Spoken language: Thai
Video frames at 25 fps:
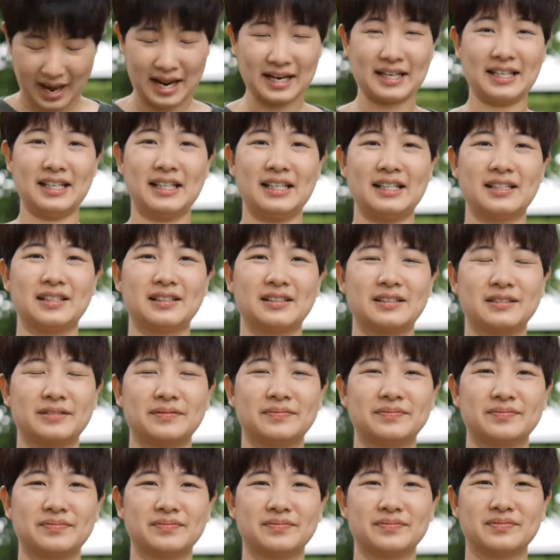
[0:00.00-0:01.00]
มาณนี้
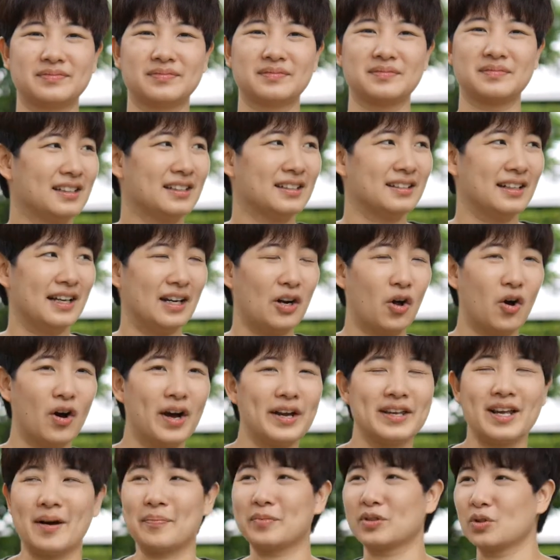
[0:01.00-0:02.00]
ไหนลอง
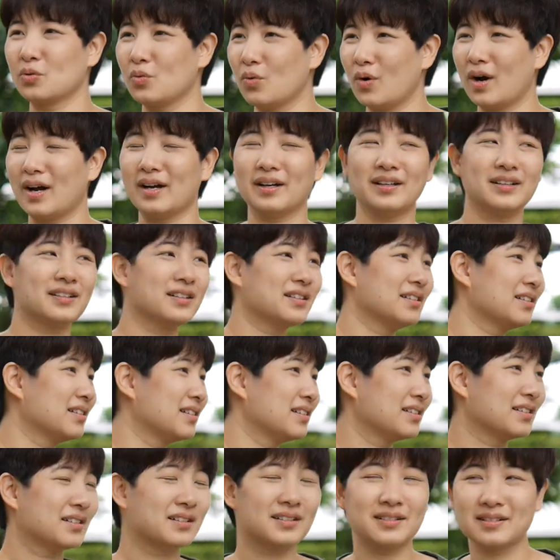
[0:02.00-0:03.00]
ขยับตัว
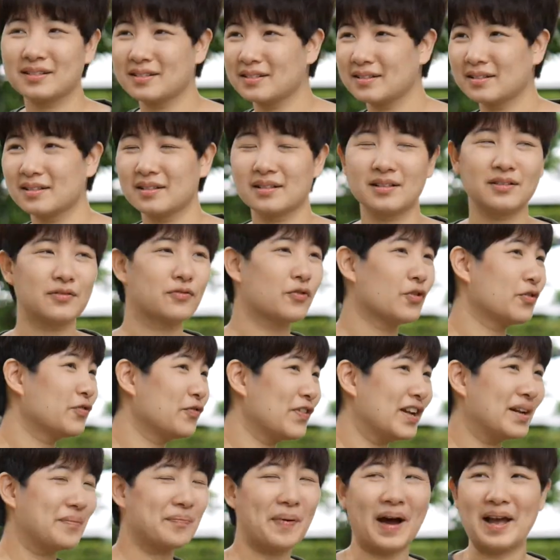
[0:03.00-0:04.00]
ฟุต
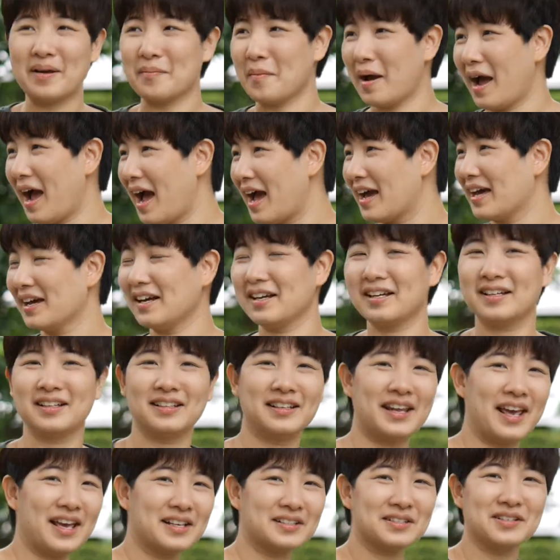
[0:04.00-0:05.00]
ฟิตไปมา
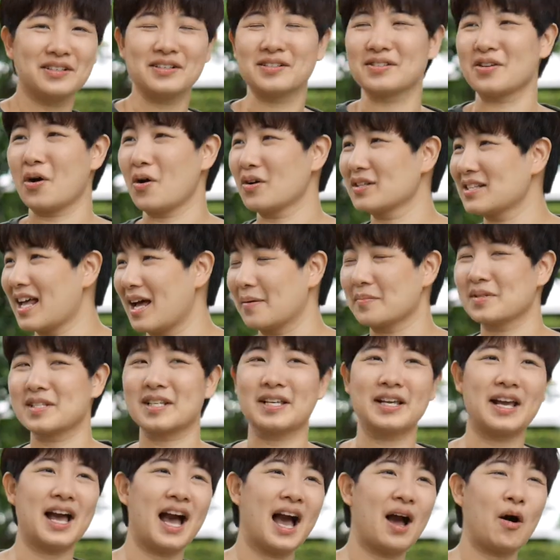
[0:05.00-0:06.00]
เทสหนึ่ง สอง สาม
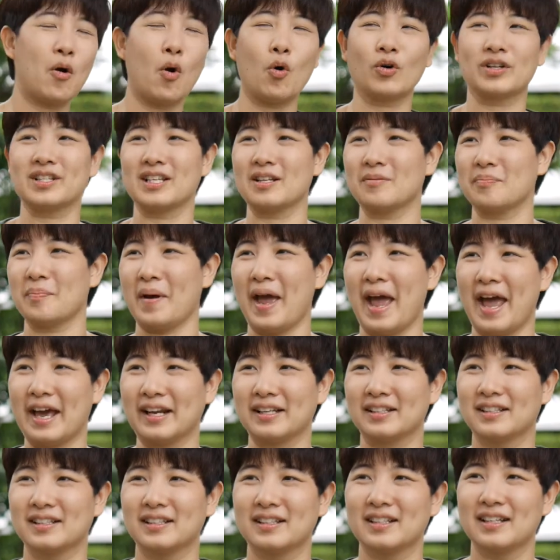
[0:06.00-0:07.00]
สี่ ห้า หก เจ็ด แป
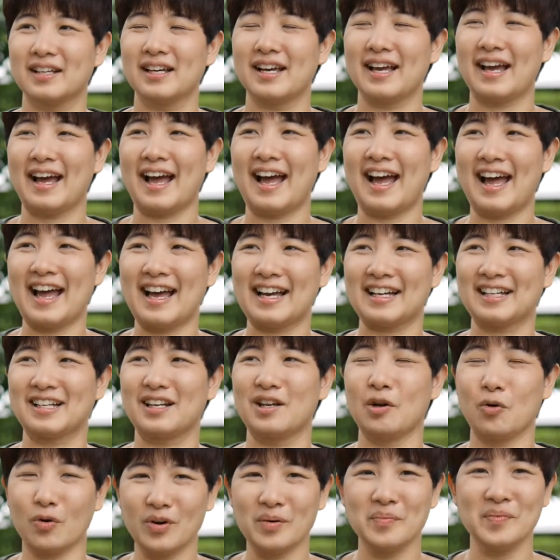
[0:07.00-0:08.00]
ดอ่ะ
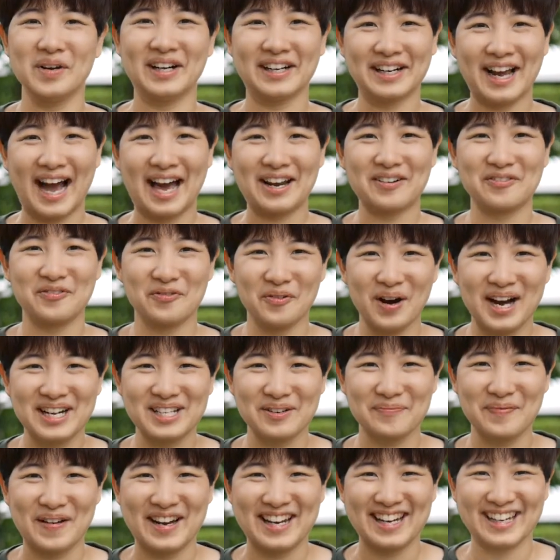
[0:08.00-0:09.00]
ลุ้นเหมือนกันว่า
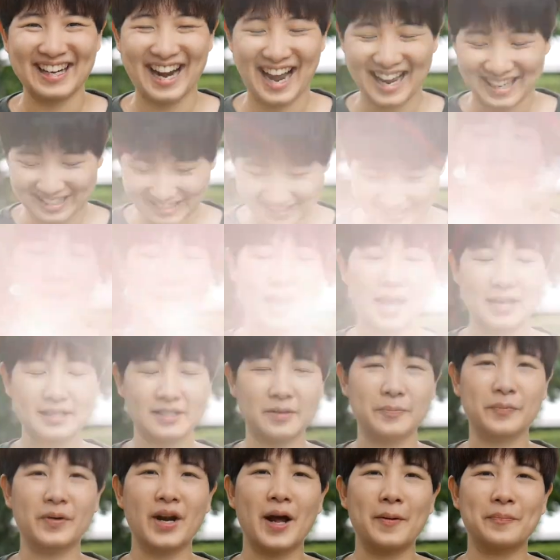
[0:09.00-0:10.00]
จะเป็นยังไงค่ะ
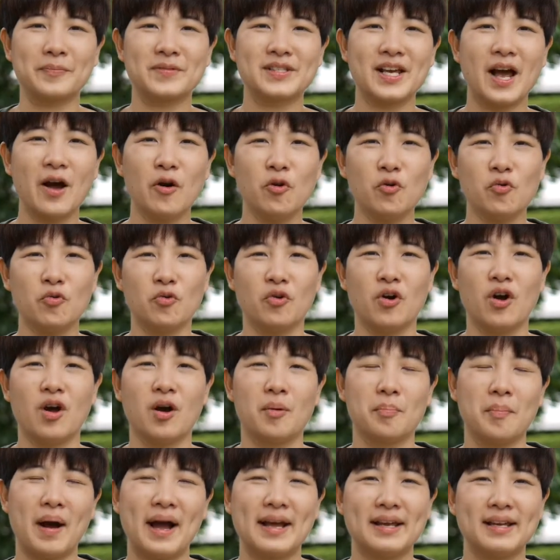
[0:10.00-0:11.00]
สำหรับเจ้า
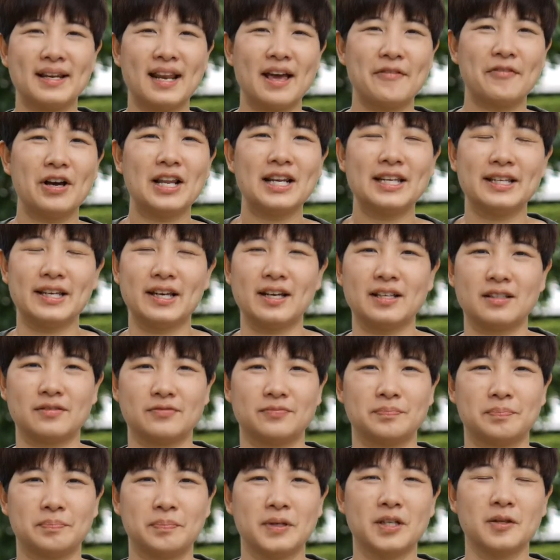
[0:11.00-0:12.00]
ไมค์ Lavalier
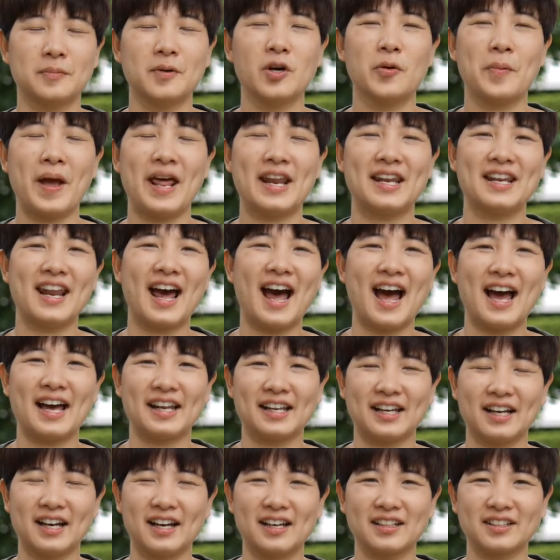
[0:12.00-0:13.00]
Purple Panda
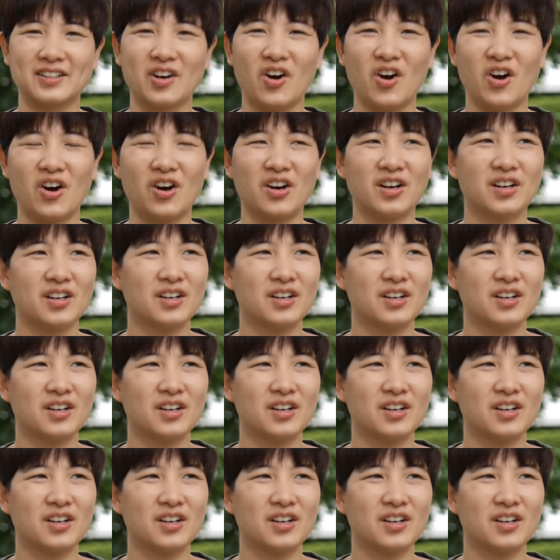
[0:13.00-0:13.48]
นะคะก็